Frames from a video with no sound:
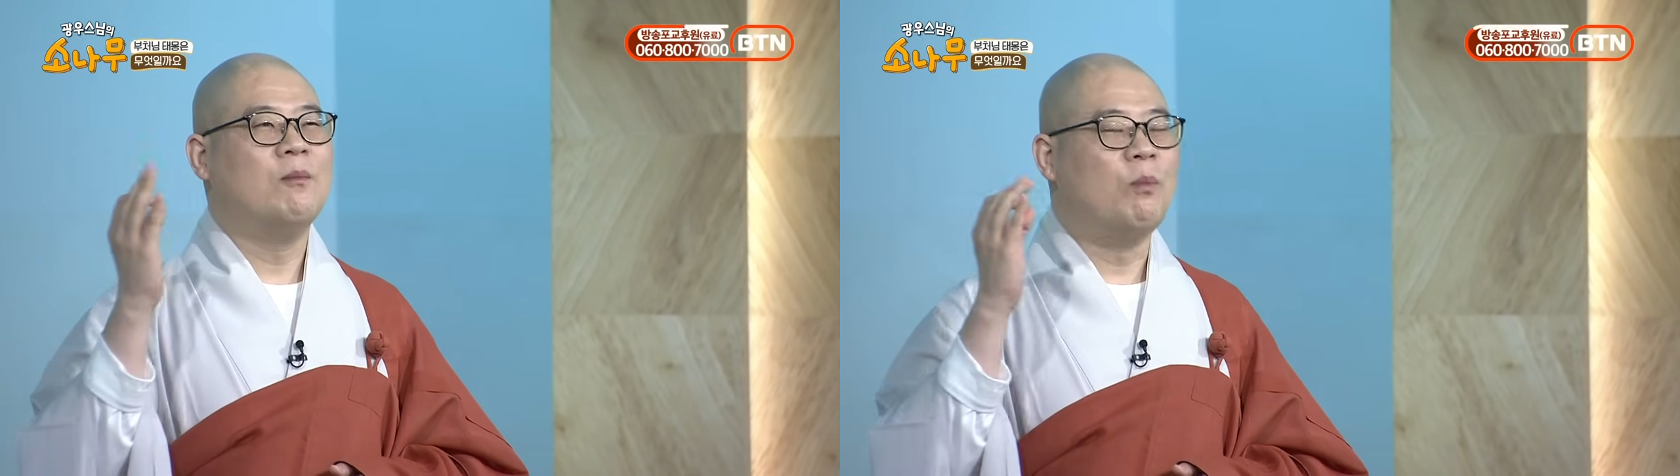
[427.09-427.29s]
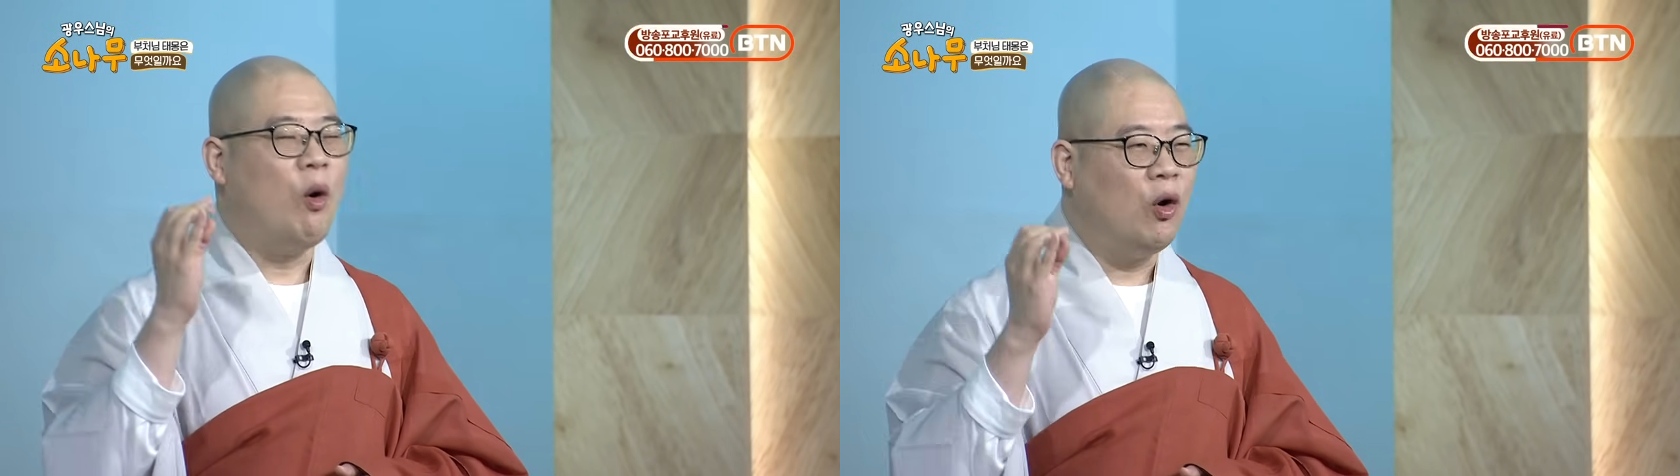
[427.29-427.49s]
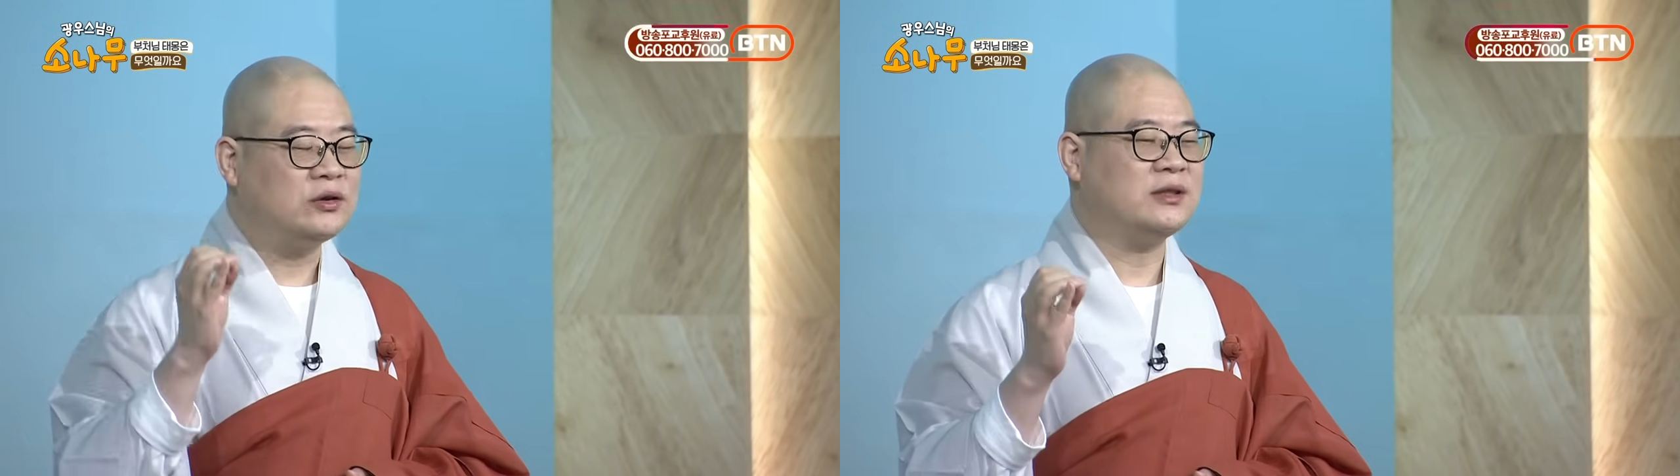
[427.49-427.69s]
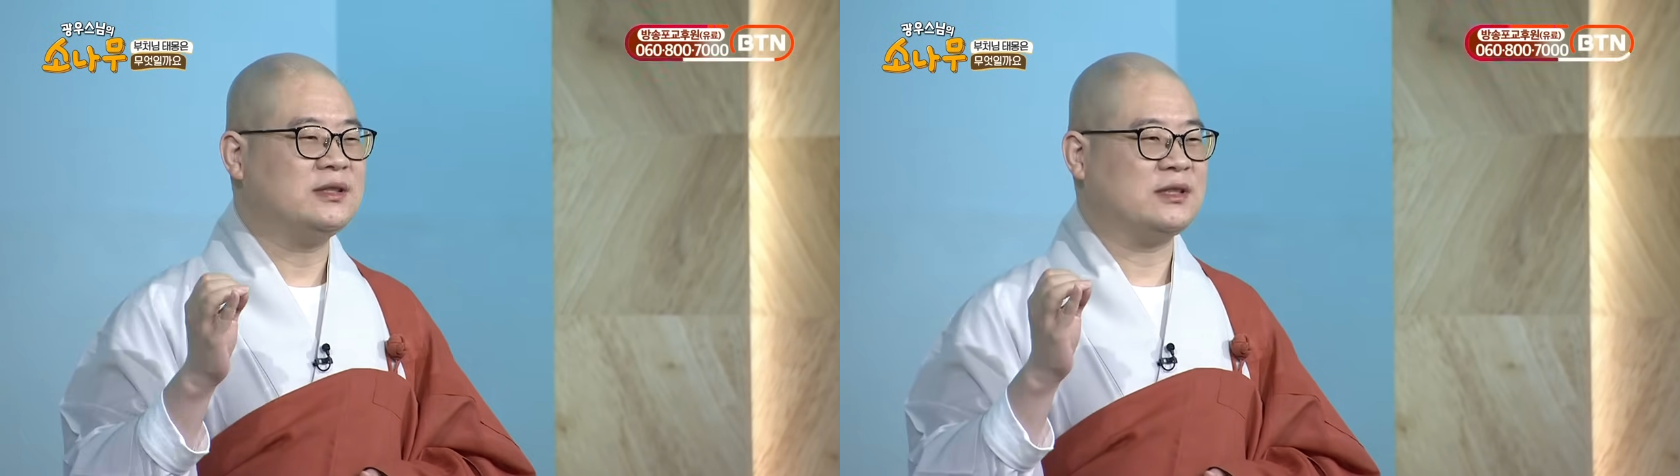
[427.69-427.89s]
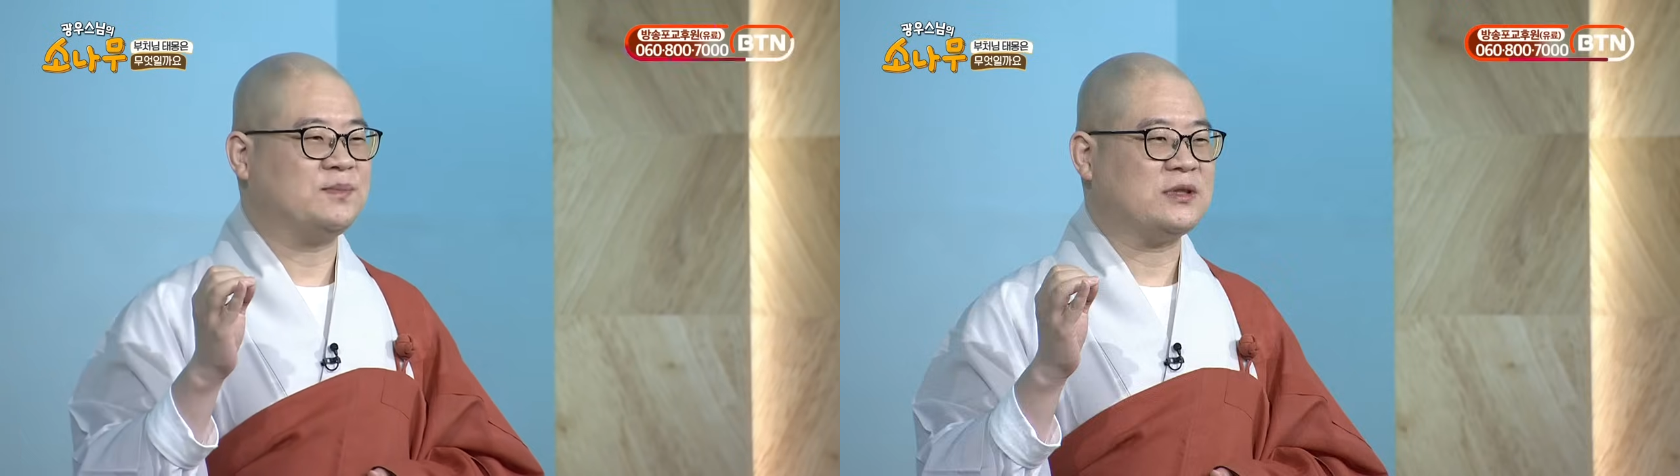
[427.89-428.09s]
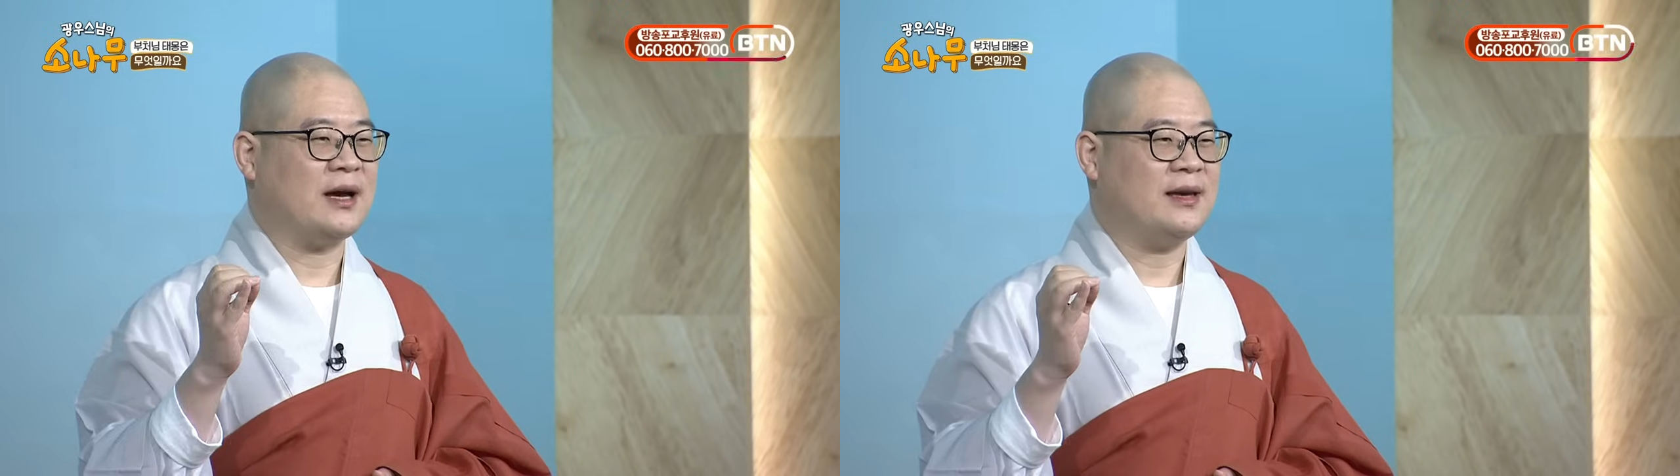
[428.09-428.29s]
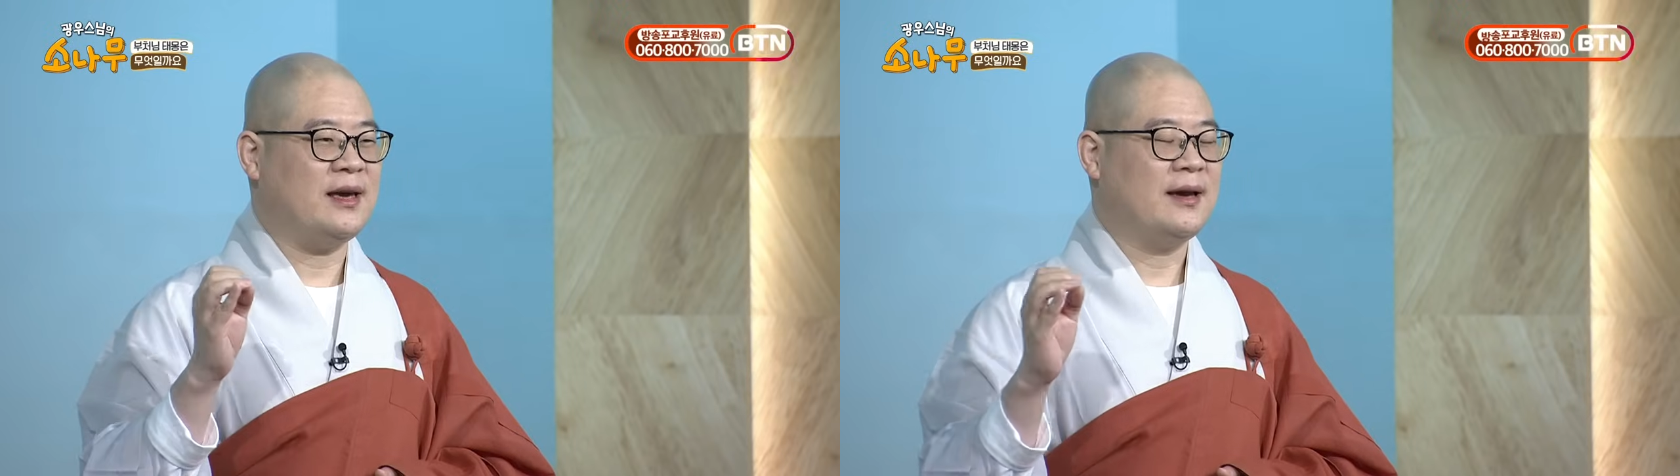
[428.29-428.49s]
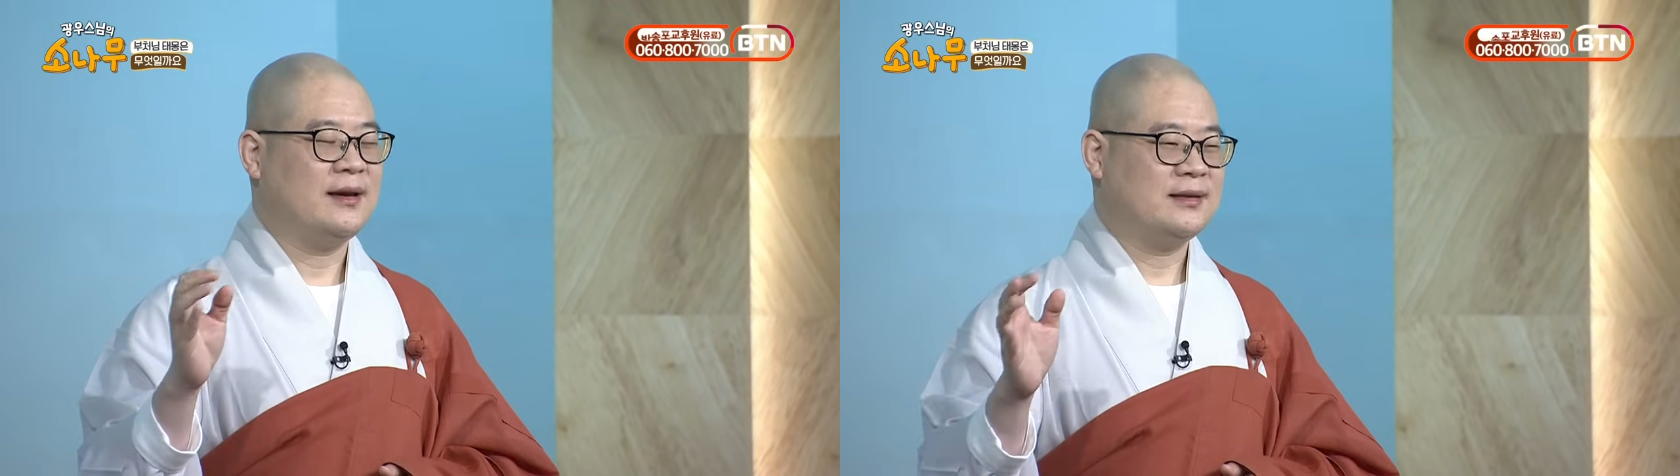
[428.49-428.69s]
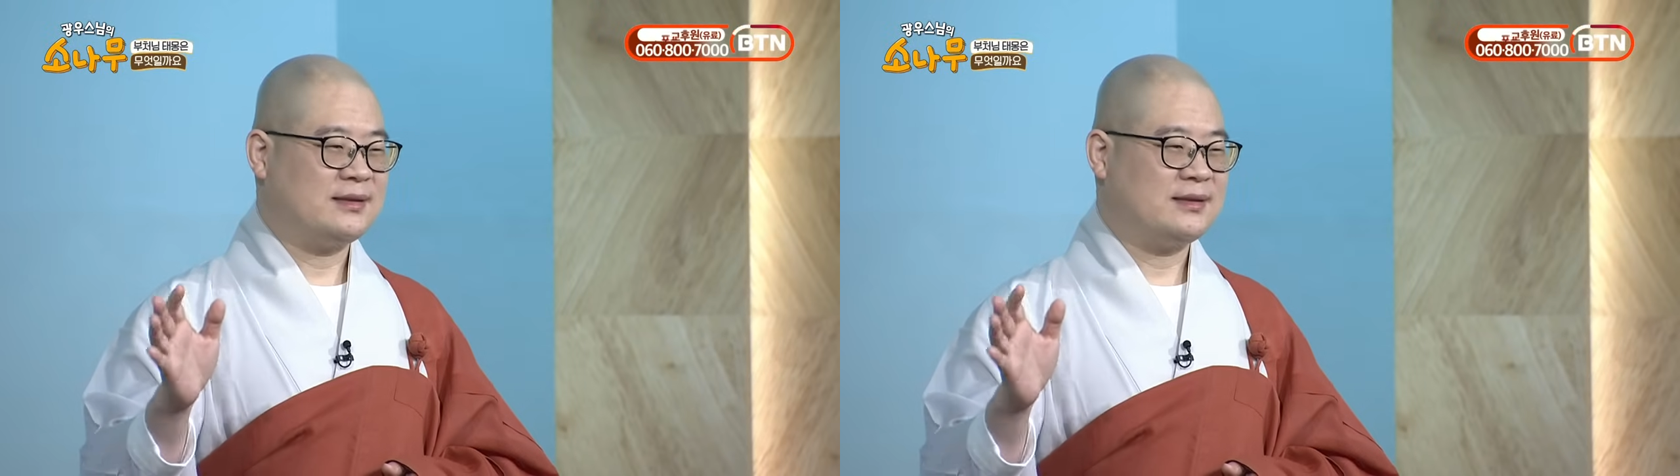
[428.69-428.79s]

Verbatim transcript: 모든 집착이